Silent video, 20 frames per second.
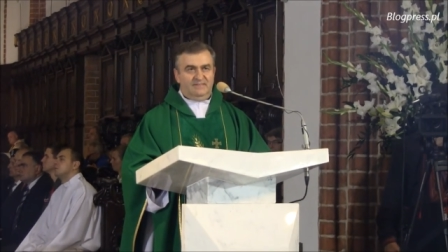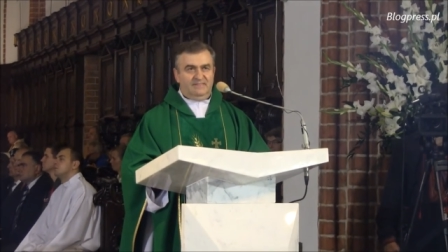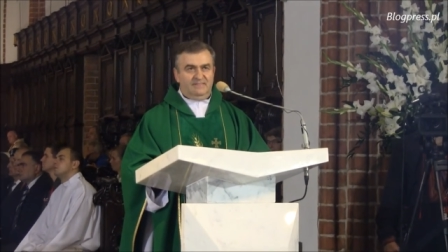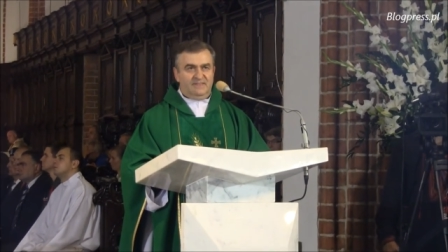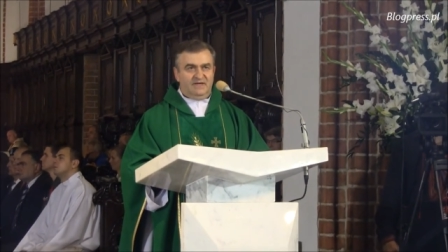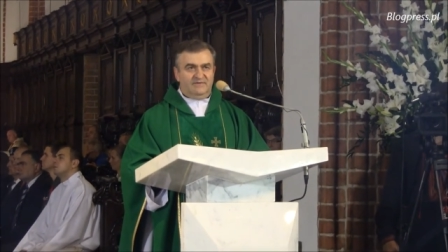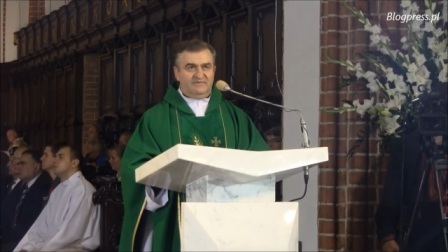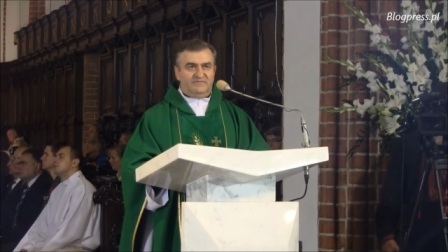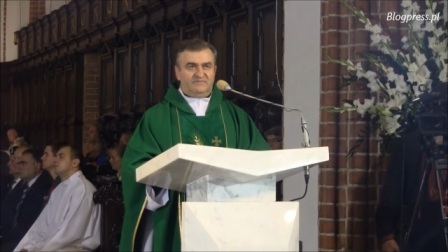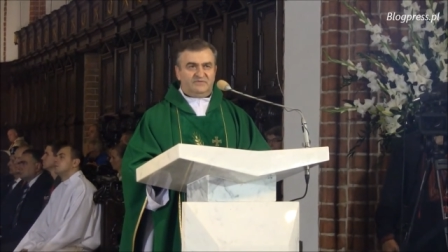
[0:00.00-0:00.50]

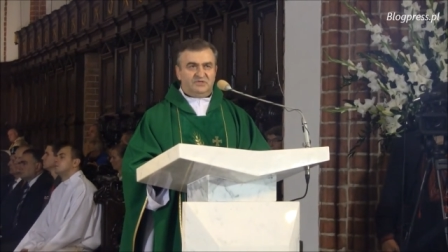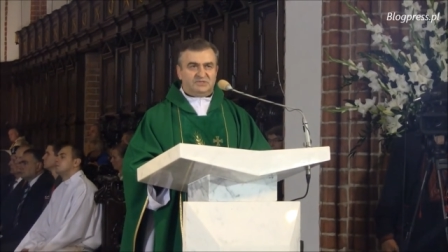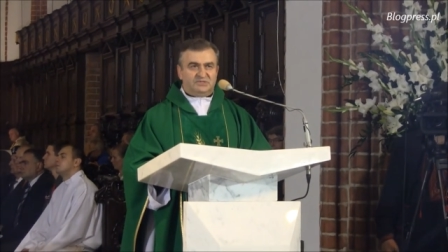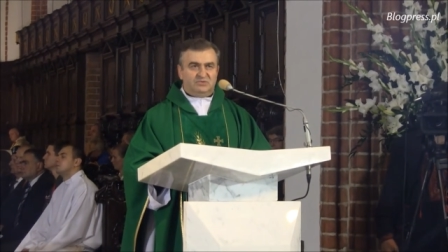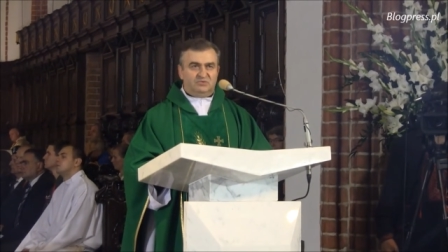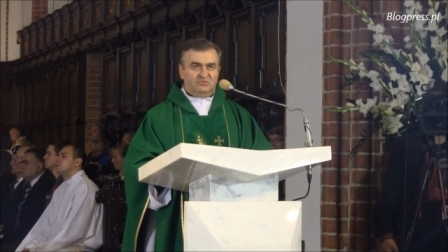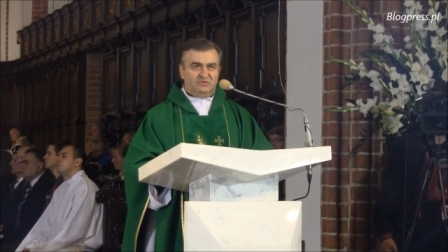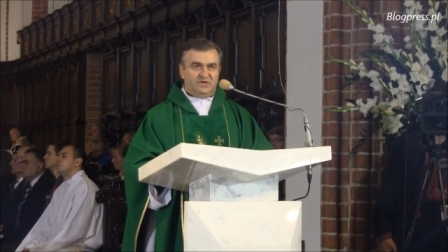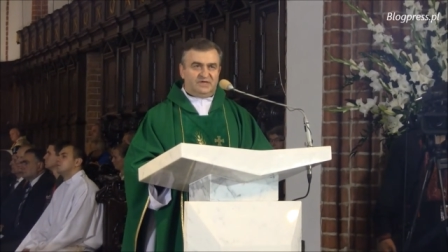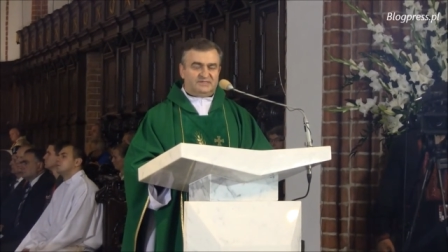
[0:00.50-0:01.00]
nawet w tych
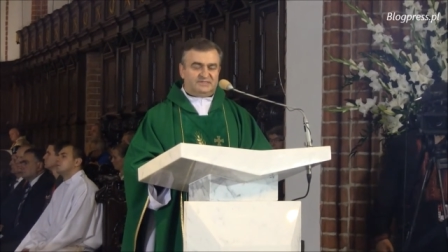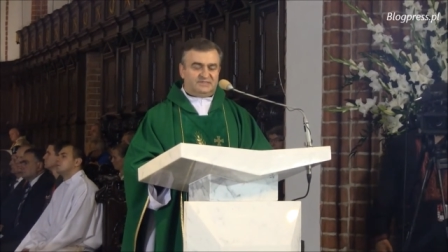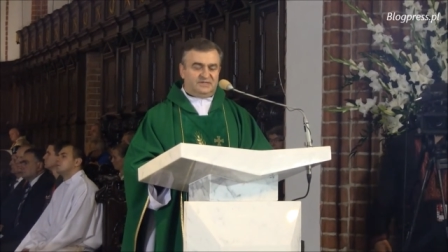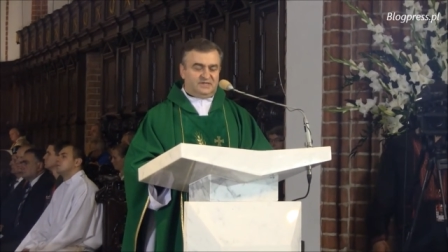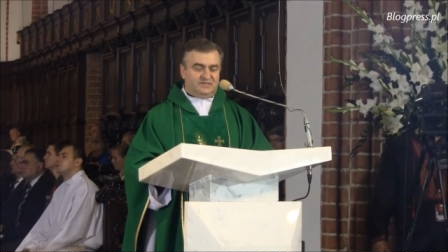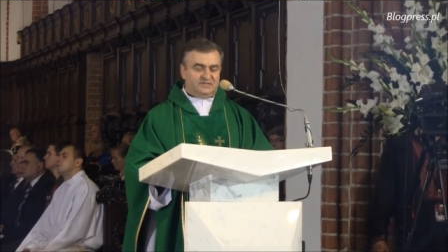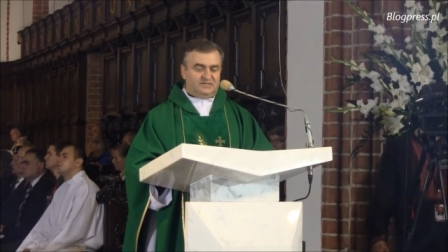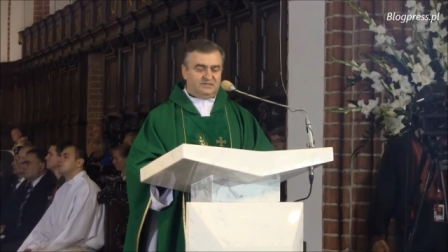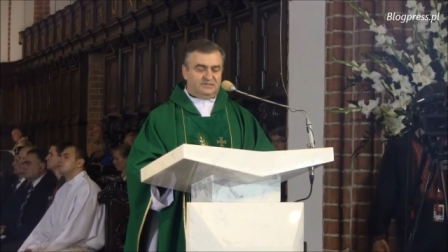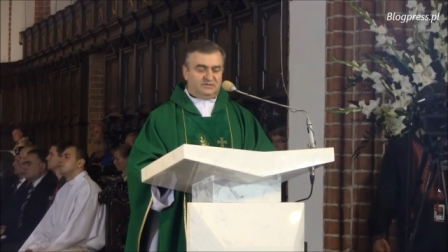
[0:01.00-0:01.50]

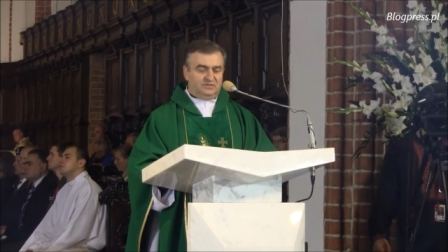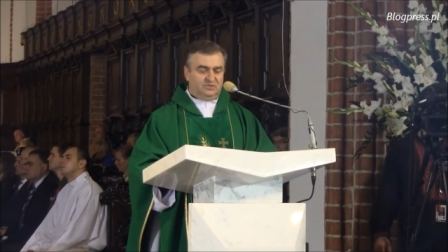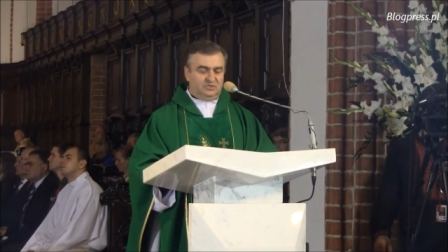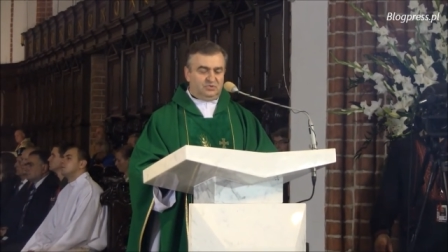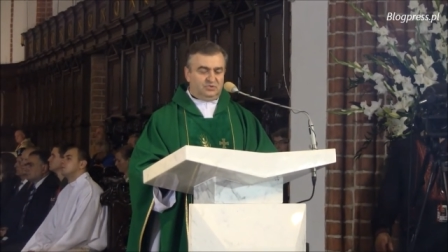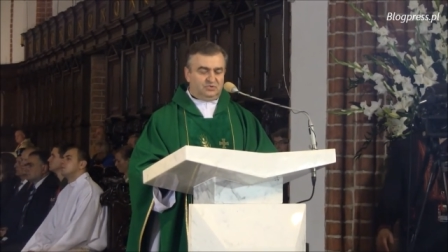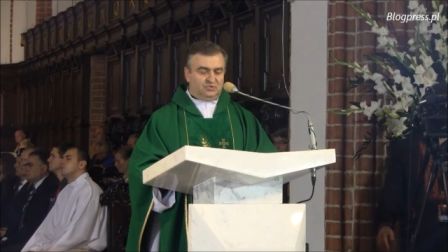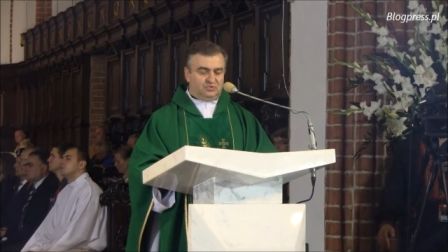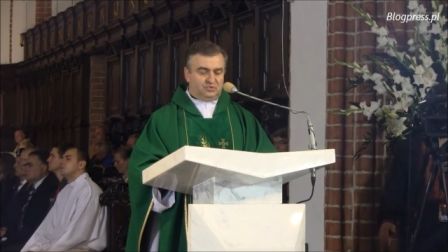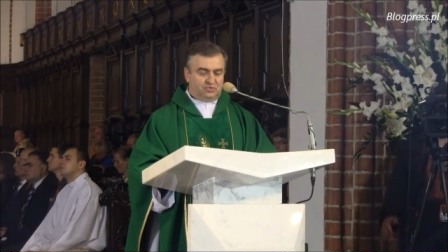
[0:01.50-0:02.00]
sytuacjach
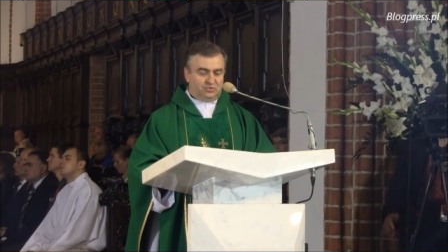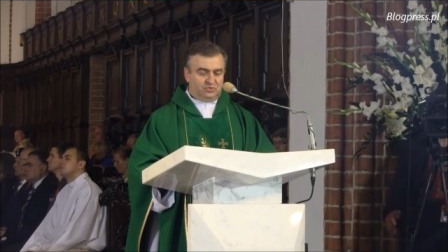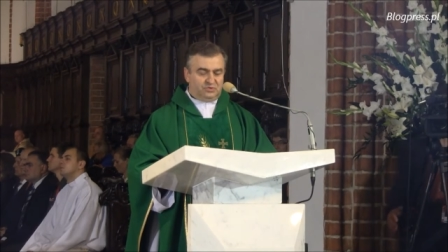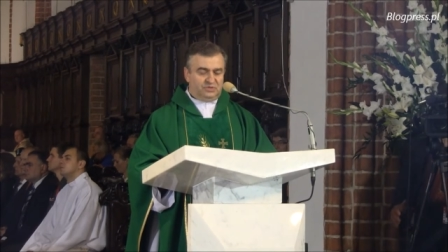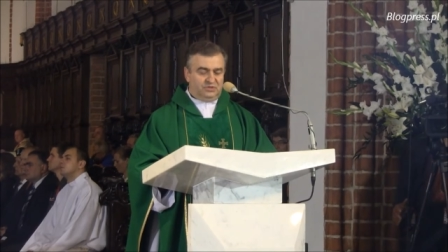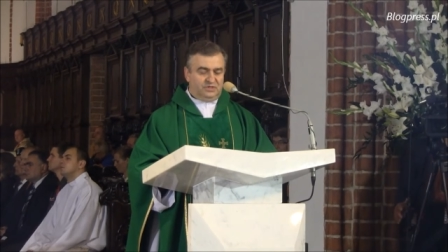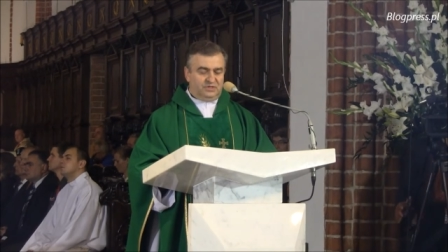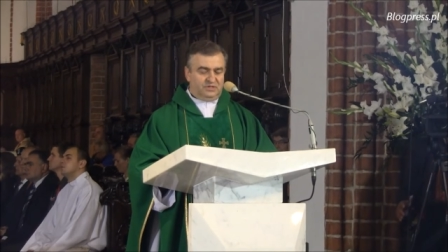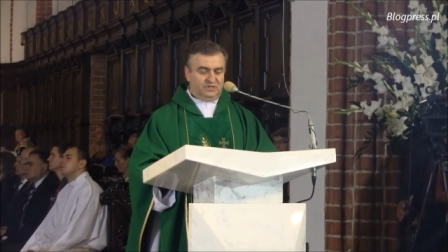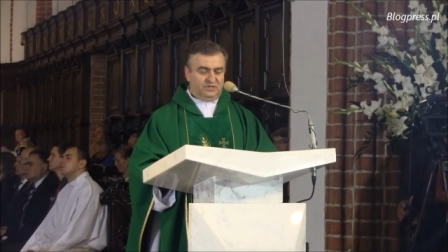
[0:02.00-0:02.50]

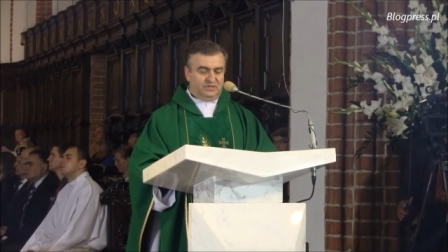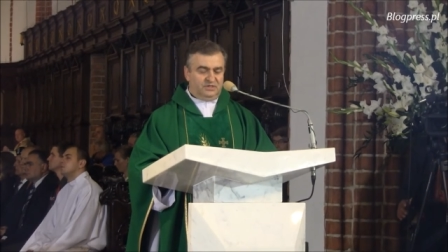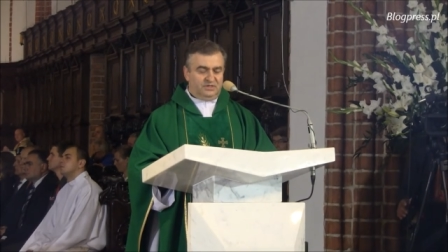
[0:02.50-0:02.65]
trudnych